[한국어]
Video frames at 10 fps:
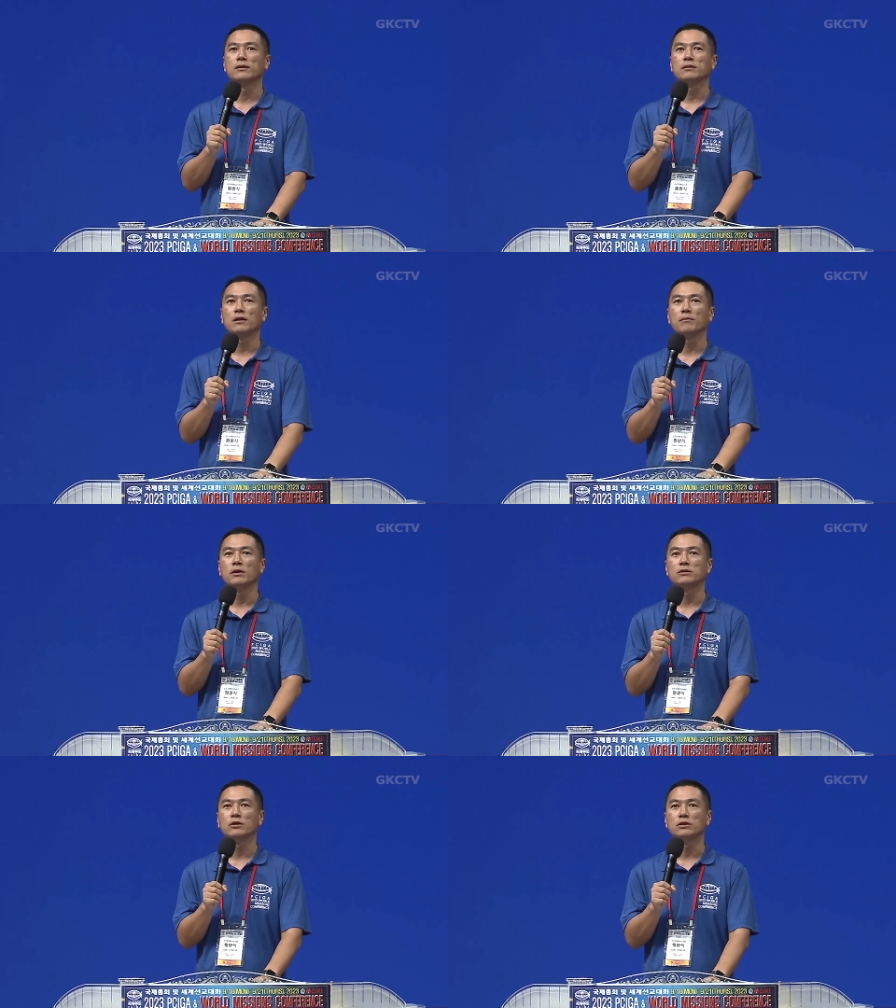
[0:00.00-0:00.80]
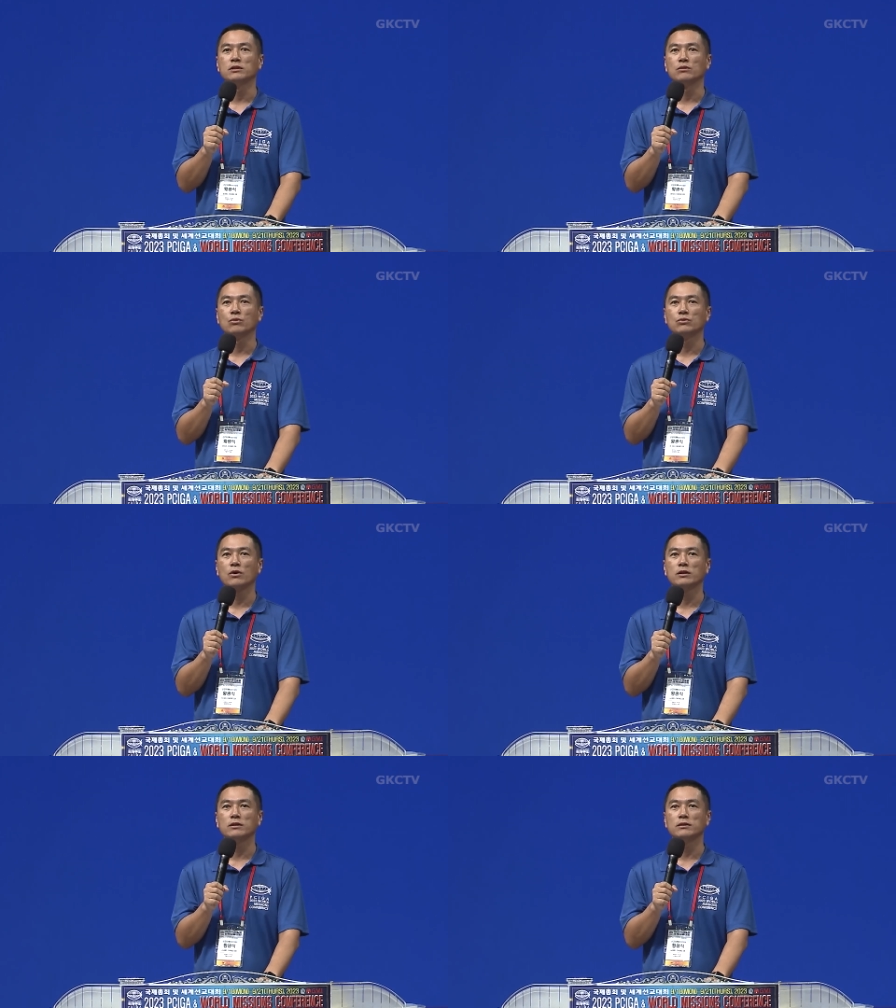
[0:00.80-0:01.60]
그다음에 저희 이제
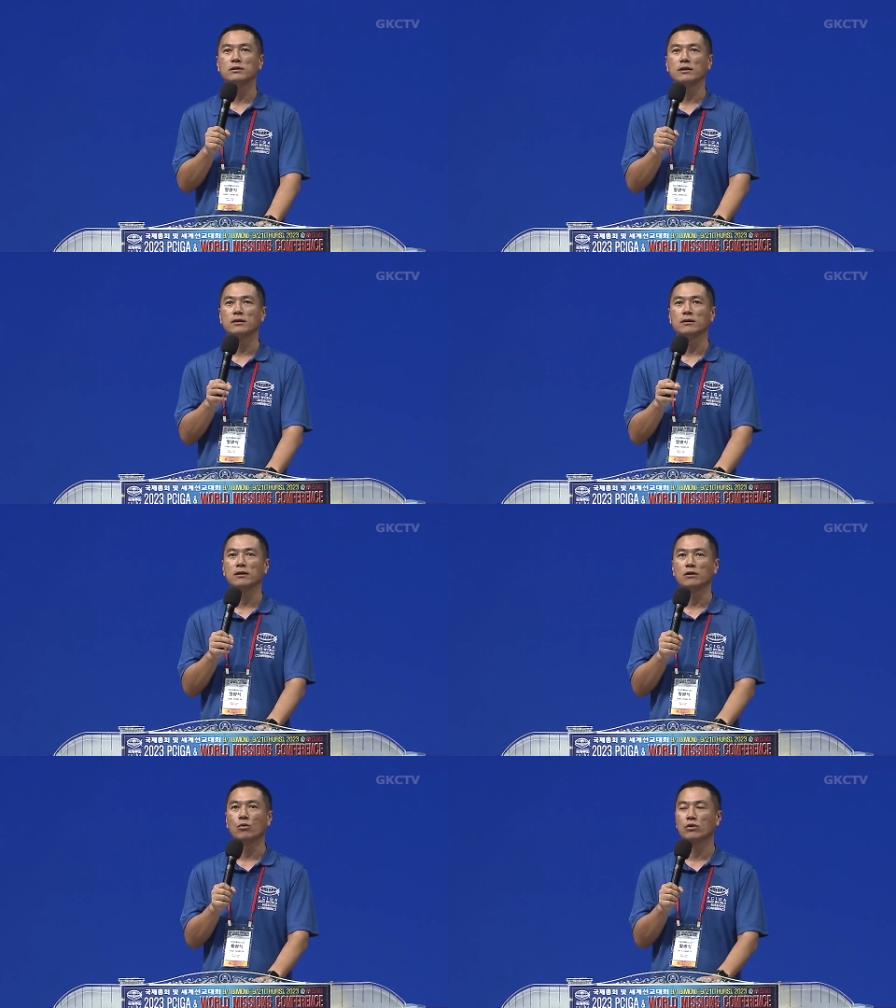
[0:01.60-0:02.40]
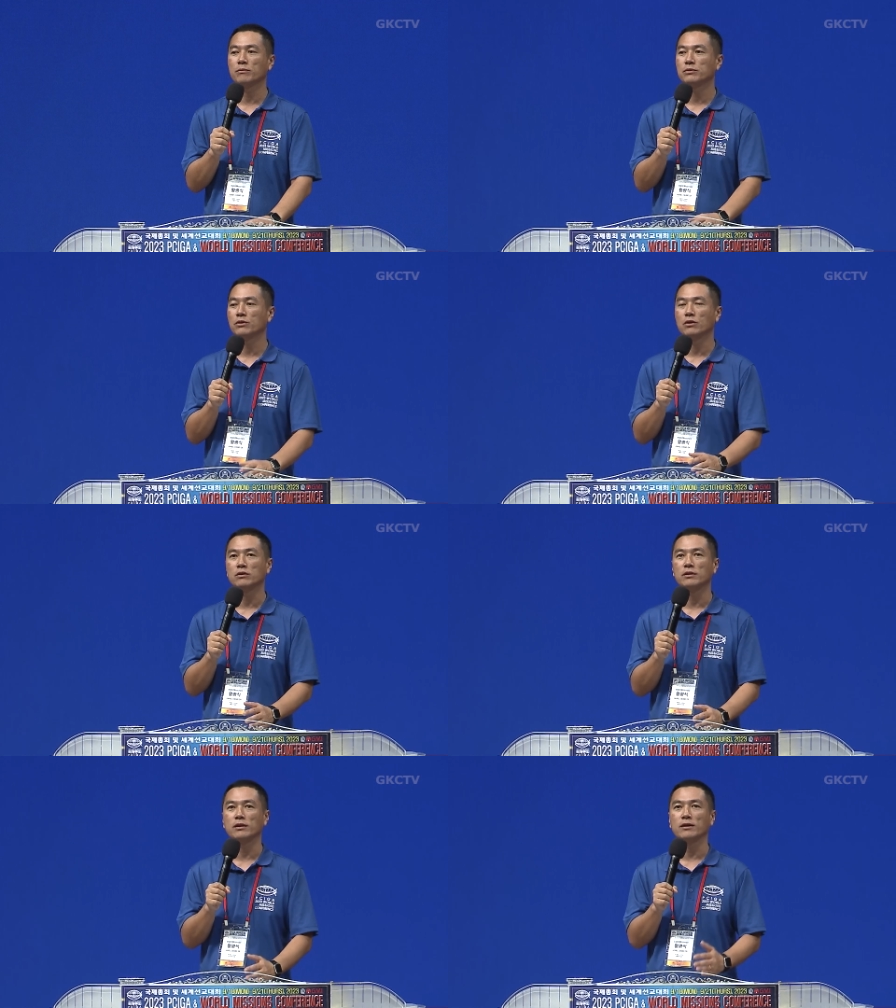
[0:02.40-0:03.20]
도서관을 이제 어, 올해부터
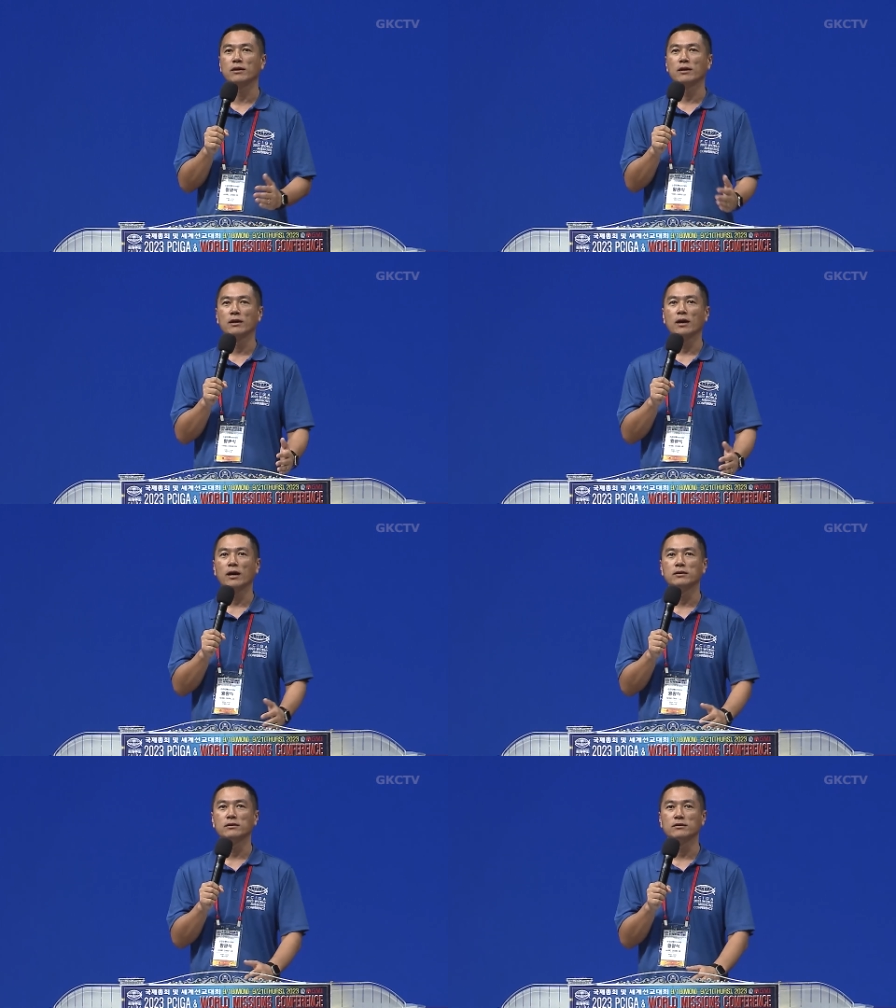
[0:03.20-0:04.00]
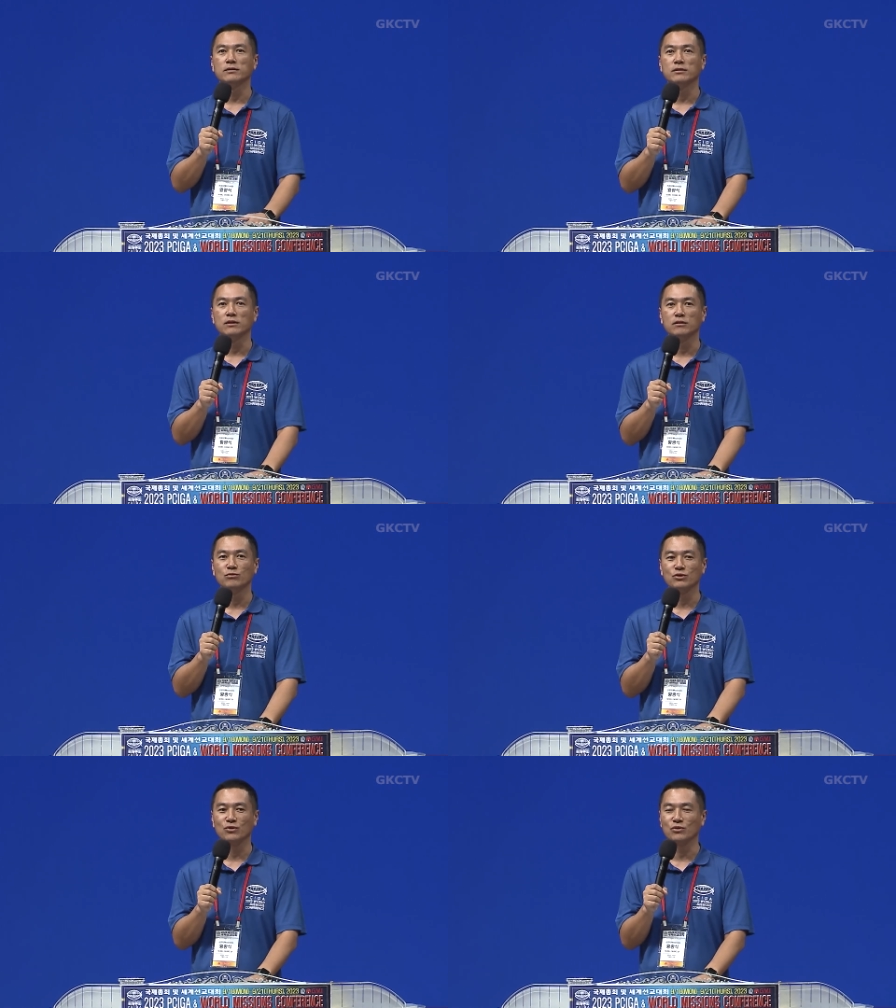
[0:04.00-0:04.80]
열었는데 아이들 이제
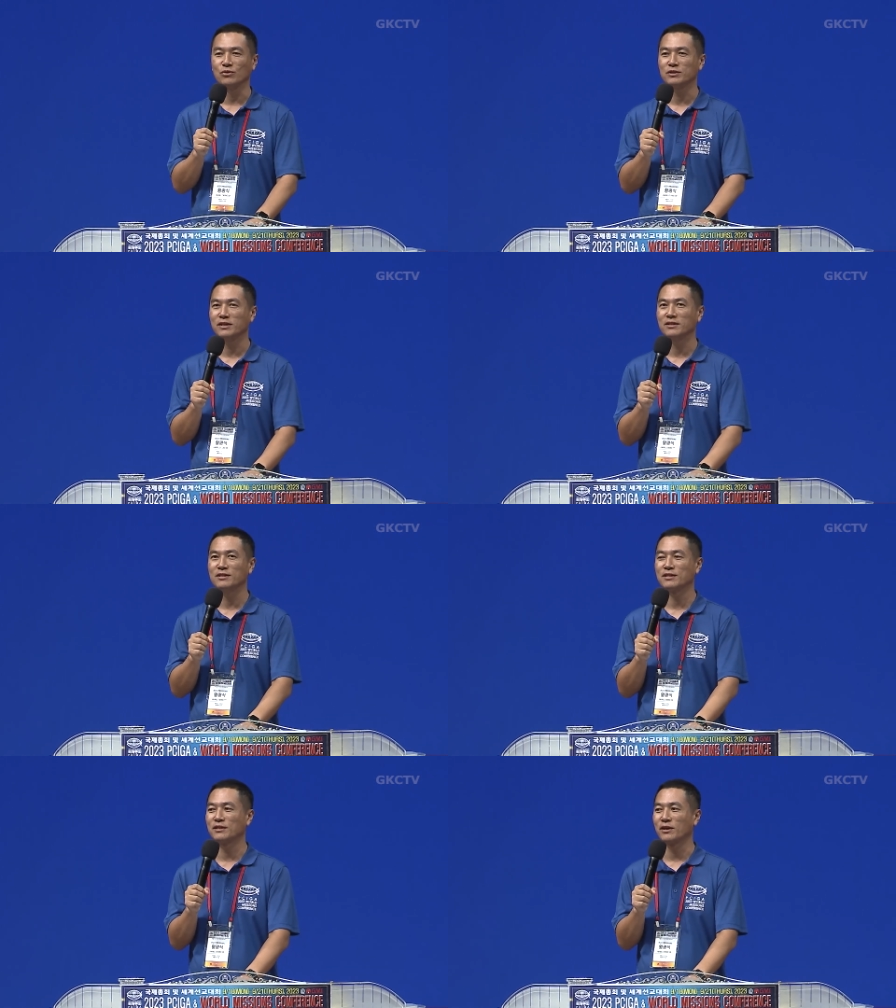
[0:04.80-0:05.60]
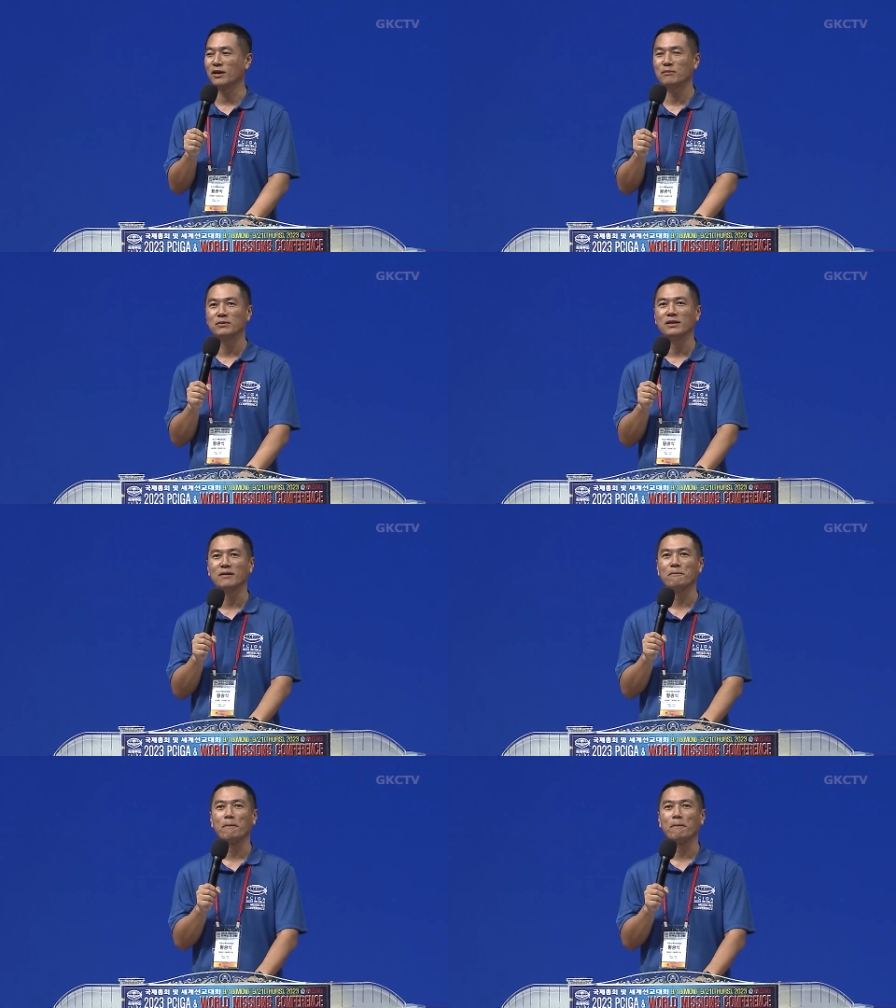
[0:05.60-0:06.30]
의무적으로 책을 읽히게 합니다.